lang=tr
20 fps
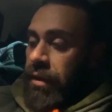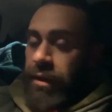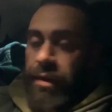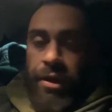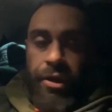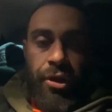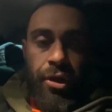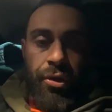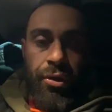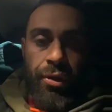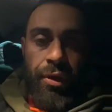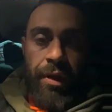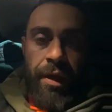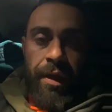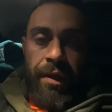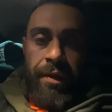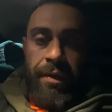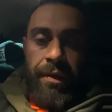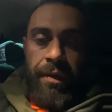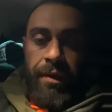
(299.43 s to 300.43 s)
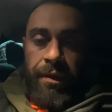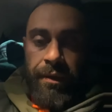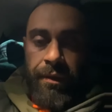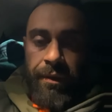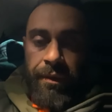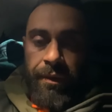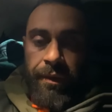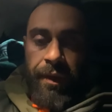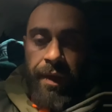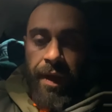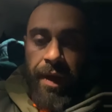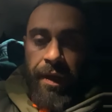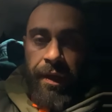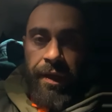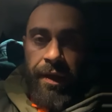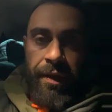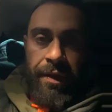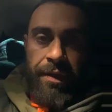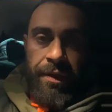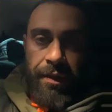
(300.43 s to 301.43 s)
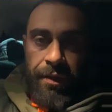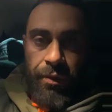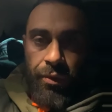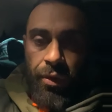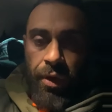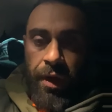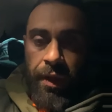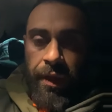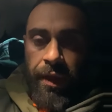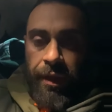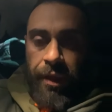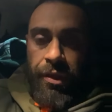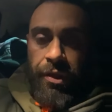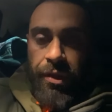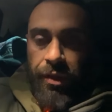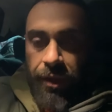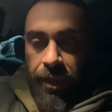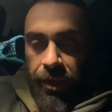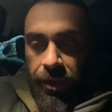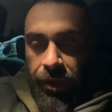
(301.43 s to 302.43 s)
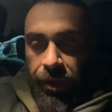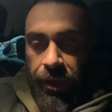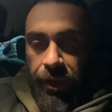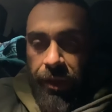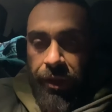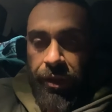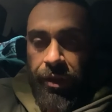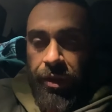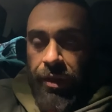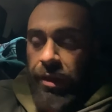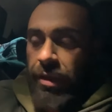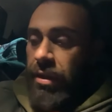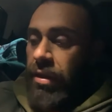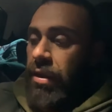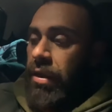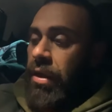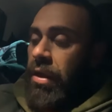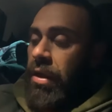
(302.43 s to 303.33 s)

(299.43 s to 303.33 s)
teşekkürler herkesin duaları için, her şey için.